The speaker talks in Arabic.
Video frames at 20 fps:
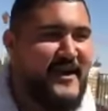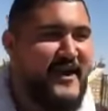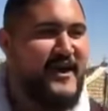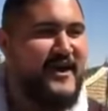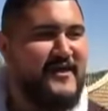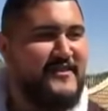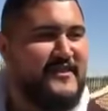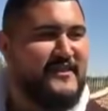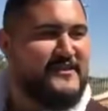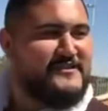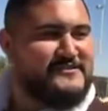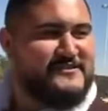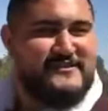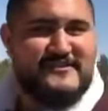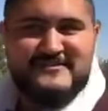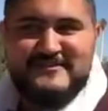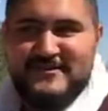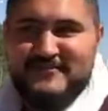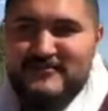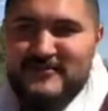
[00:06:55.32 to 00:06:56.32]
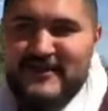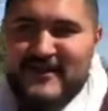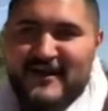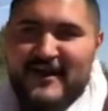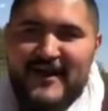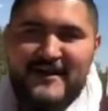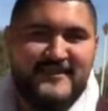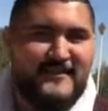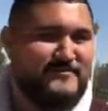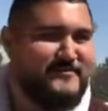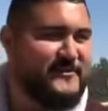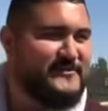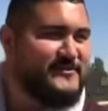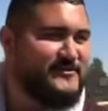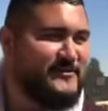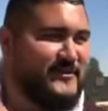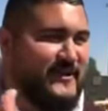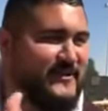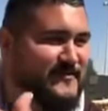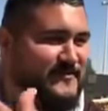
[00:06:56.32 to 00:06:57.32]
هذا رزق الدوله هذا آه.
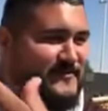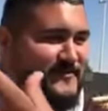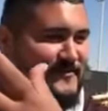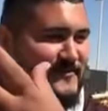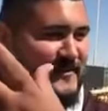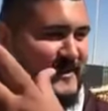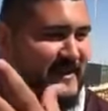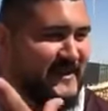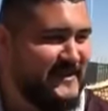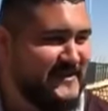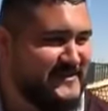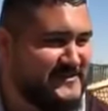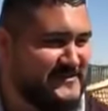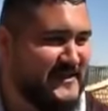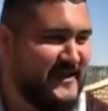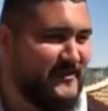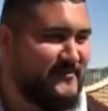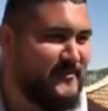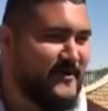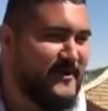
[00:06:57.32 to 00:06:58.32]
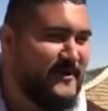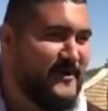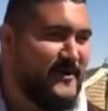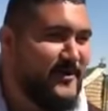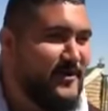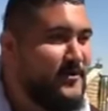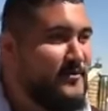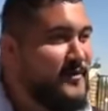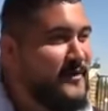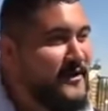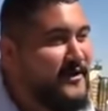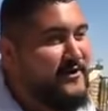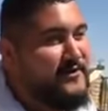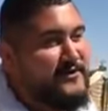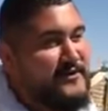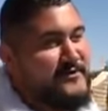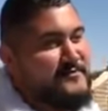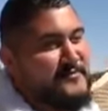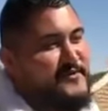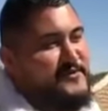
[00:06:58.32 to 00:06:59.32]
البترول ملك للشعب هما يا
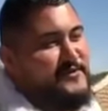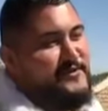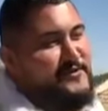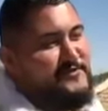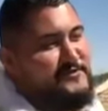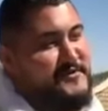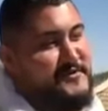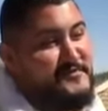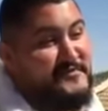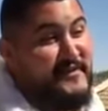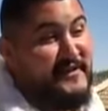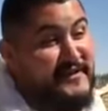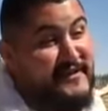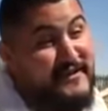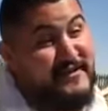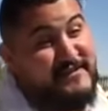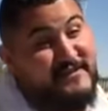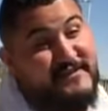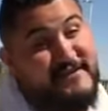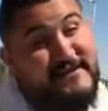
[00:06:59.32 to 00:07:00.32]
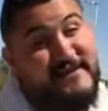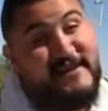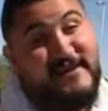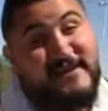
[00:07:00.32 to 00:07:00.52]
خويا بلعوا البيبان هذيني